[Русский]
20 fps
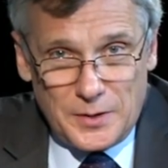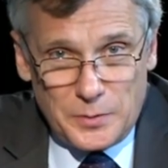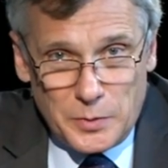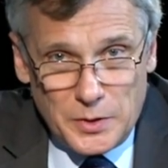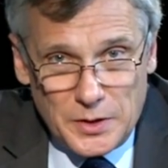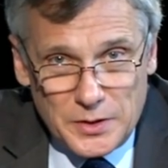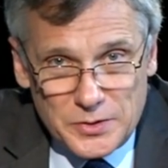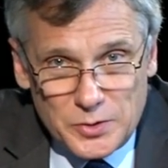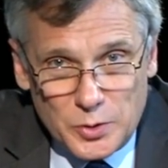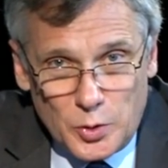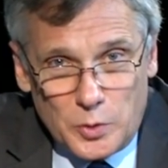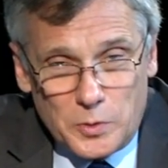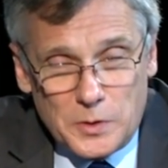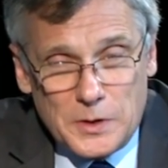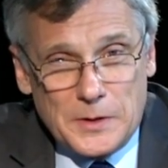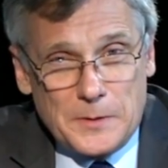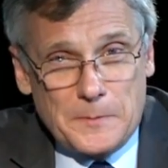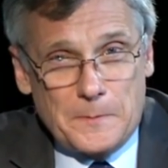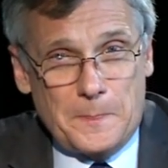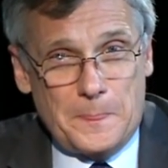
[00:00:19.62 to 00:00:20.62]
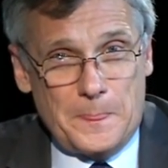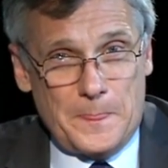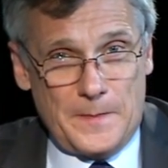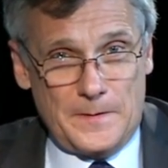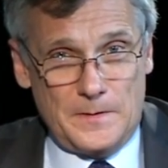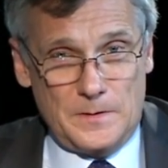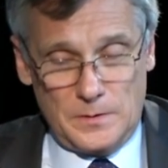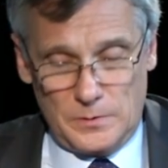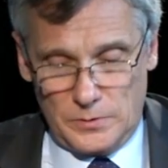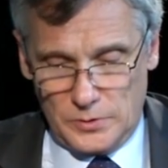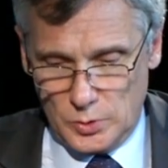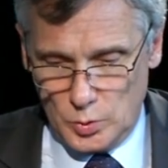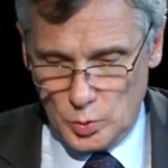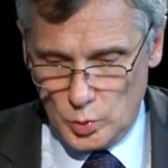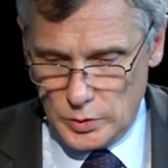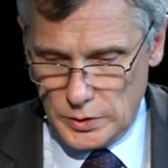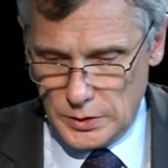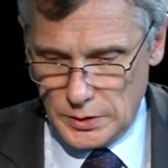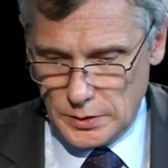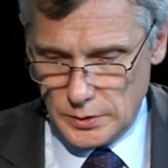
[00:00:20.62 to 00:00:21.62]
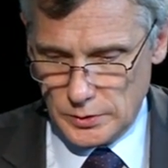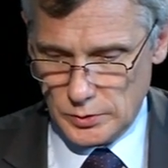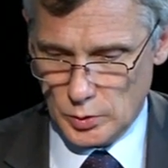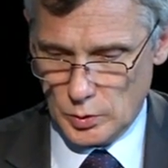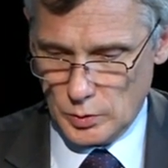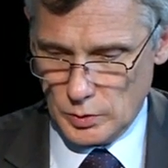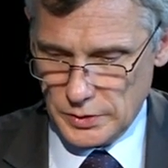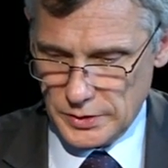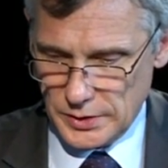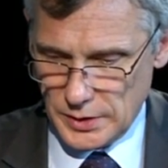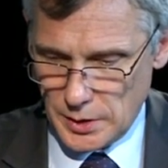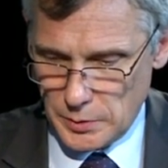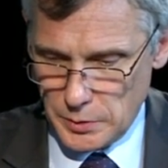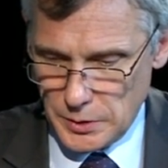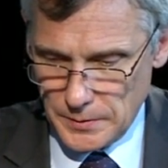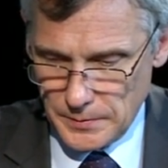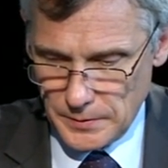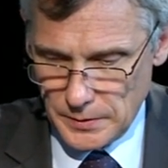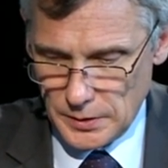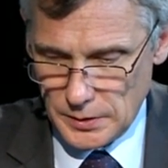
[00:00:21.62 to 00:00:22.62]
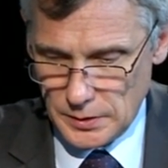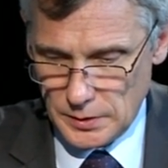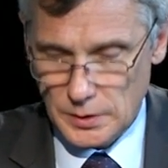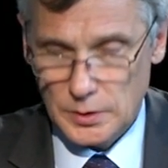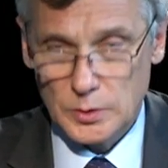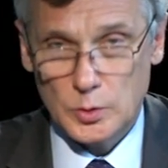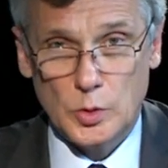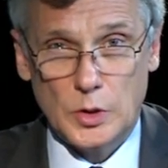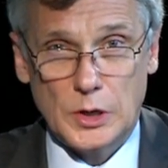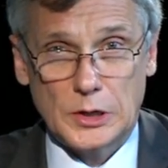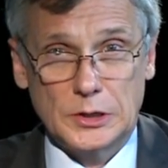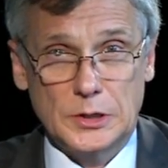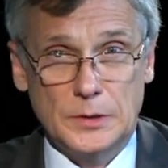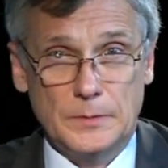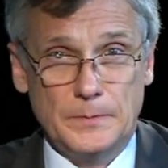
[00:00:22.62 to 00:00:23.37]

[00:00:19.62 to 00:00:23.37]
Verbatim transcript: мы снова в студии, снова с нами Эдуард